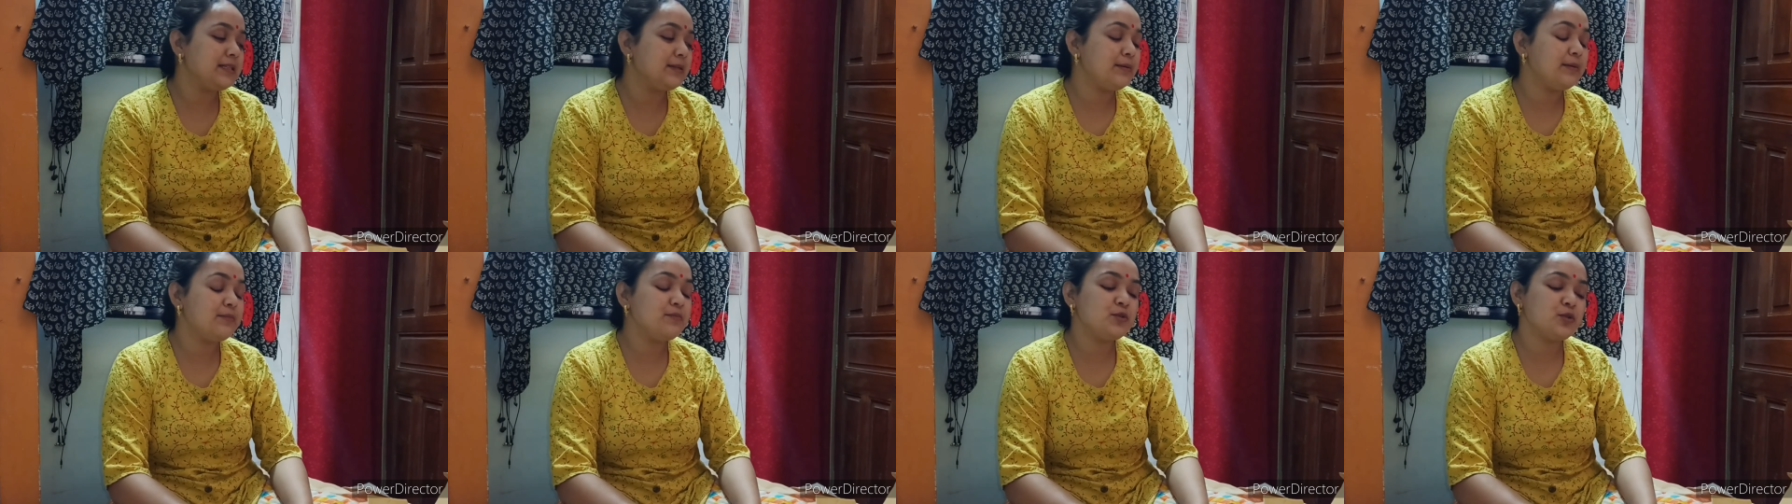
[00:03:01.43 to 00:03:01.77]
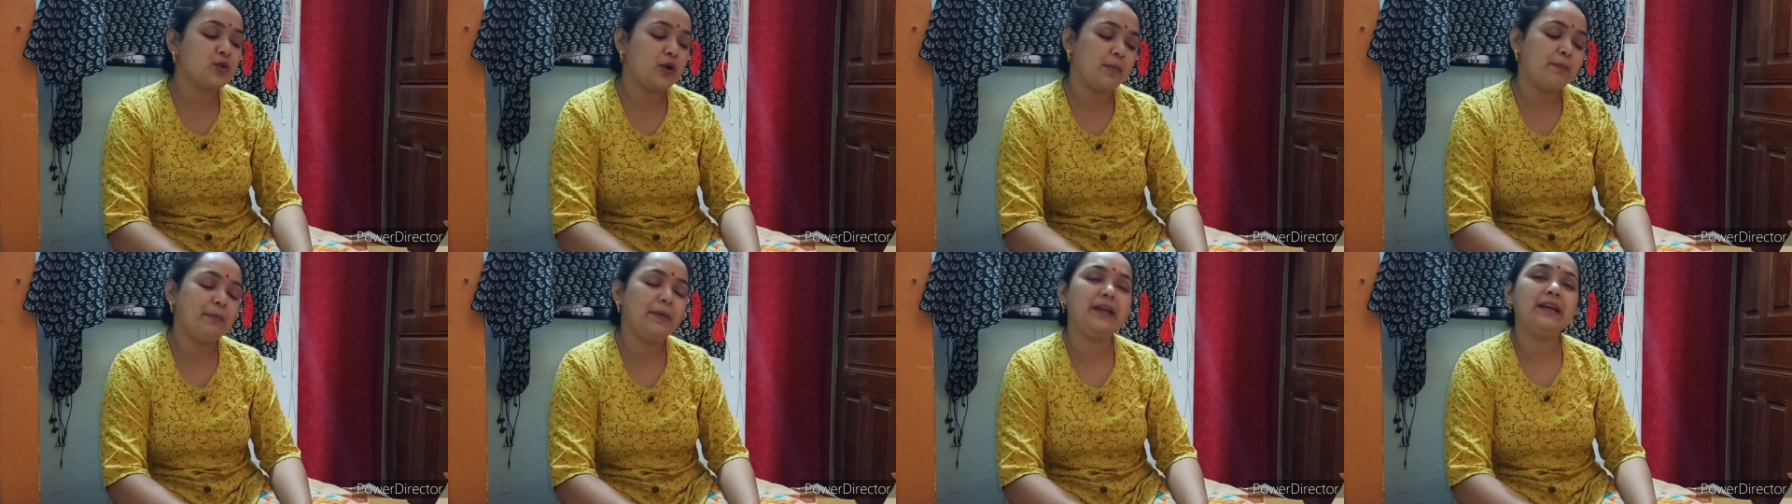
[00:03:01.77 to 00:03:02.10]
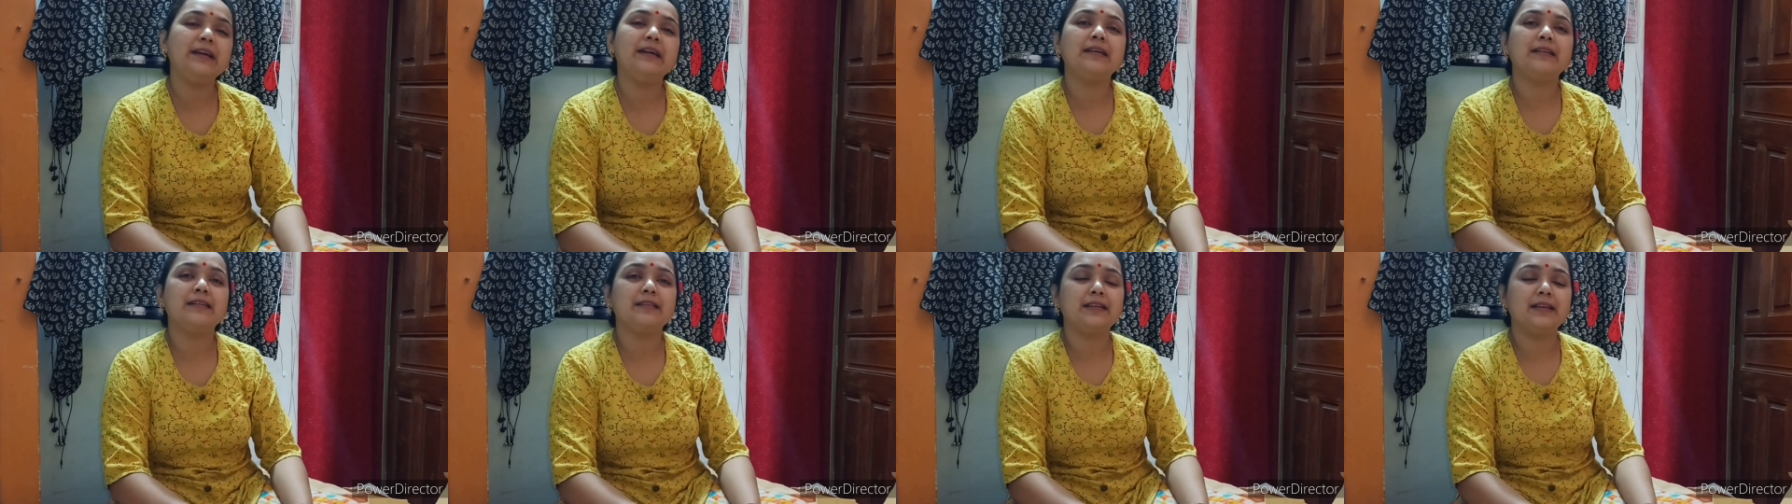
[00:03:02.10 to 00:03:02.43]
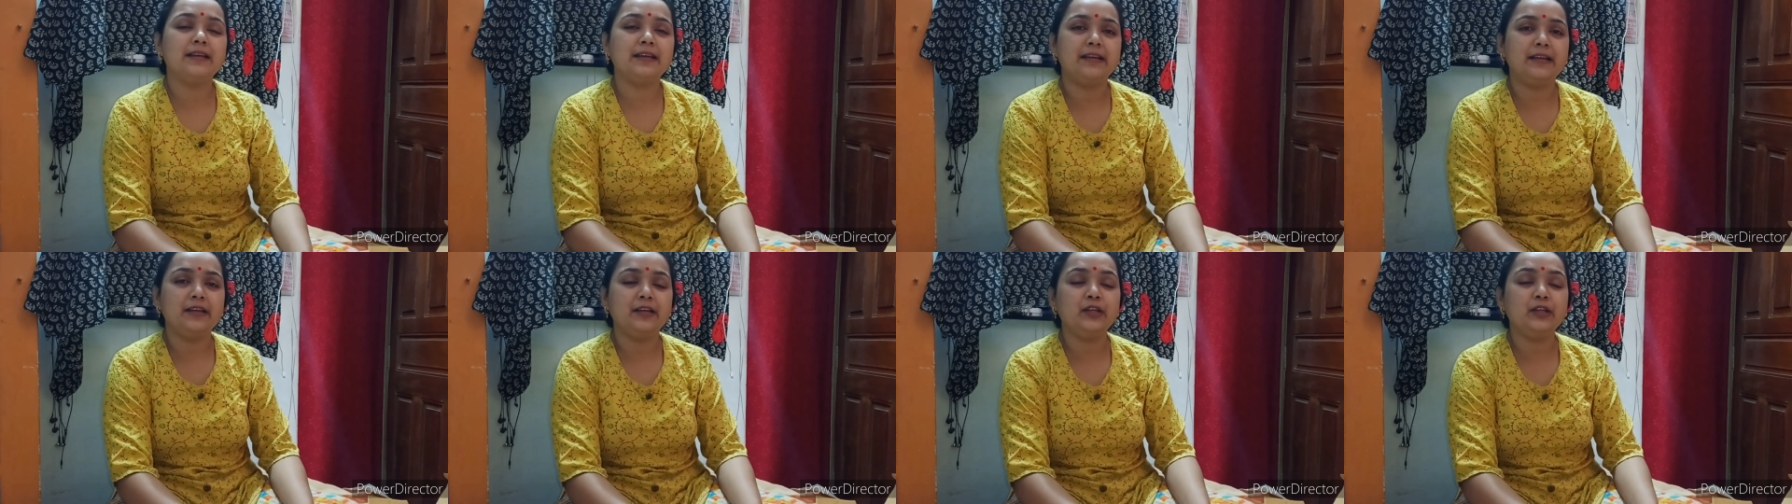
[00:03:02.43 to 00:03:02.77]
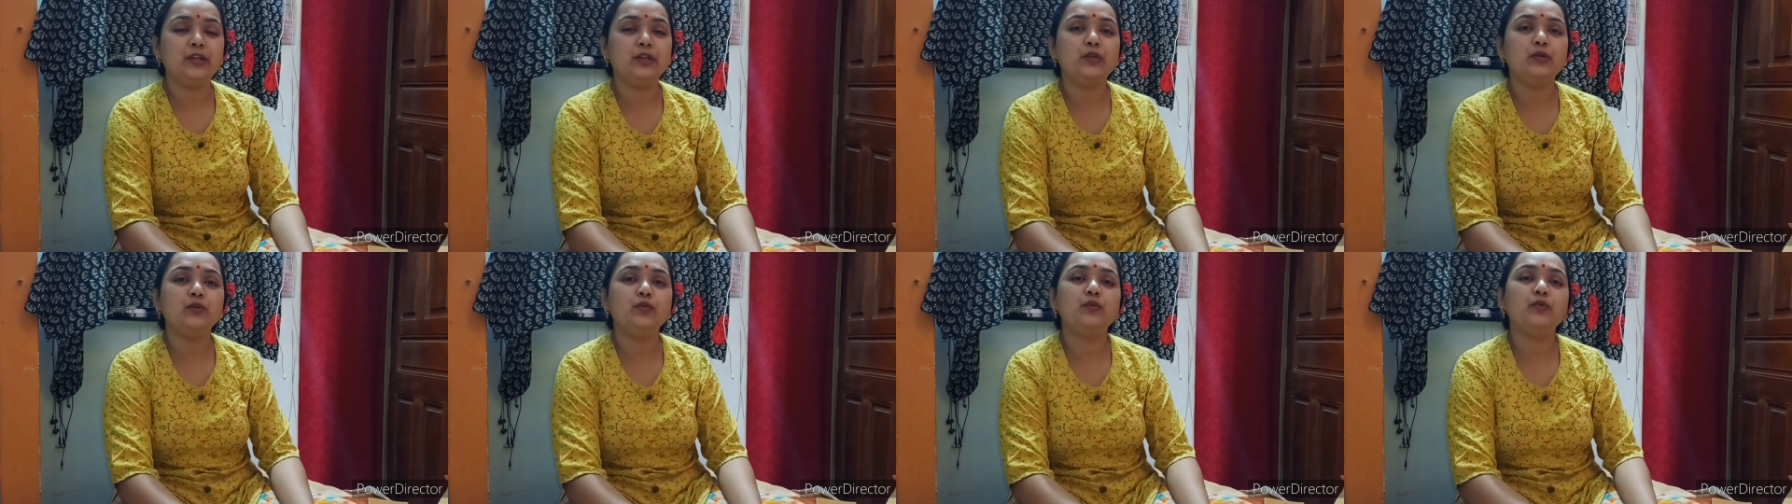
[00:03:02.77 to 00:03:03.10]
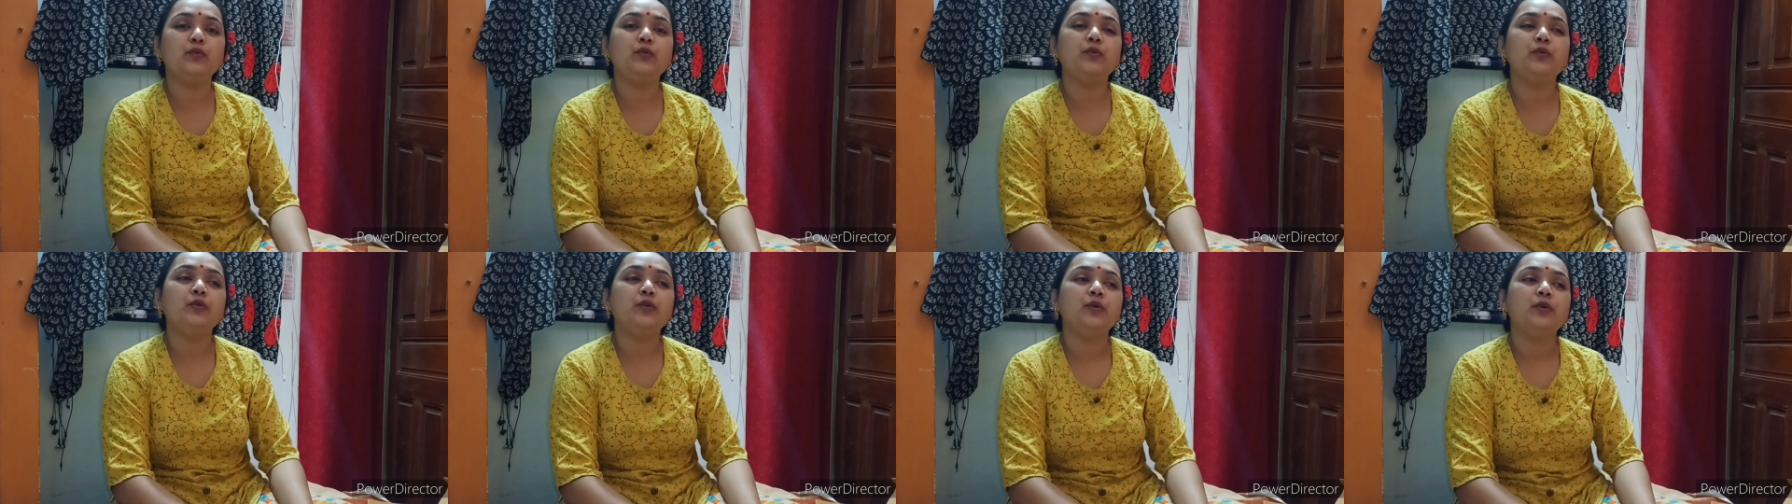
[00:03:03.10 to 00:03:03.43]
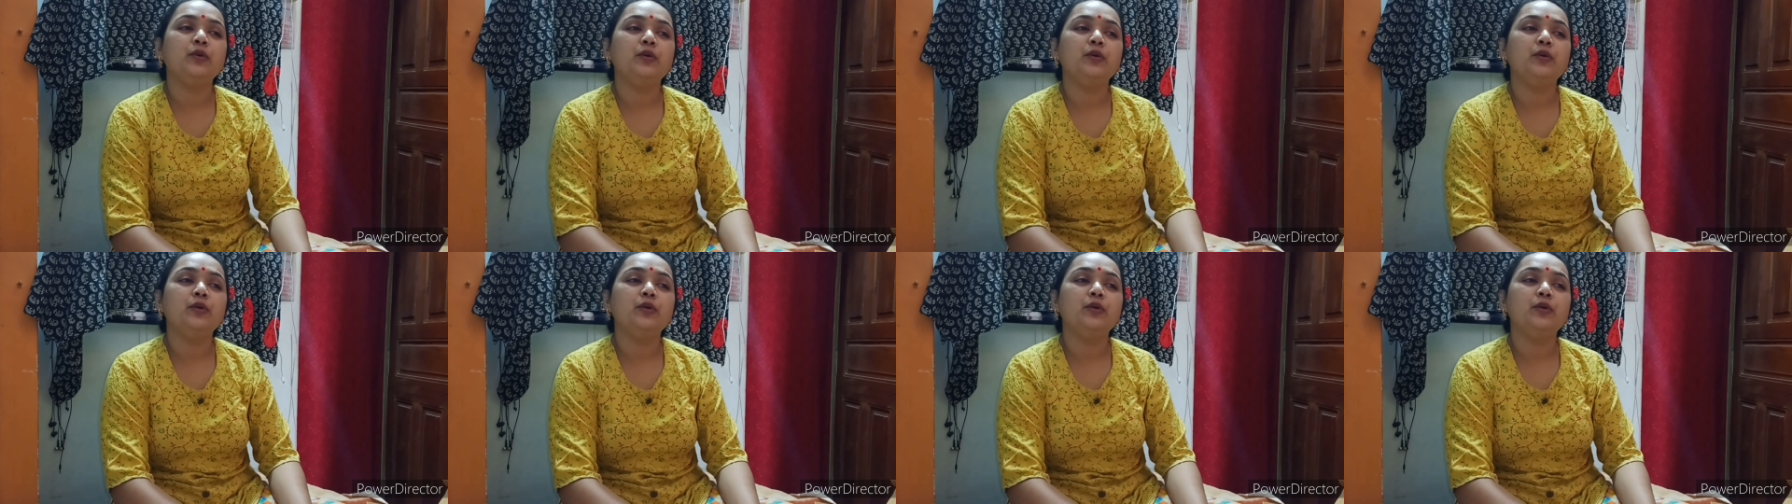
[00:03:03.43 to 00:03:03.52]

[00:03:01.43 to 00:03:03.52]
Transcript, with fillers: में जब हम शॉपिंग करते हैं तो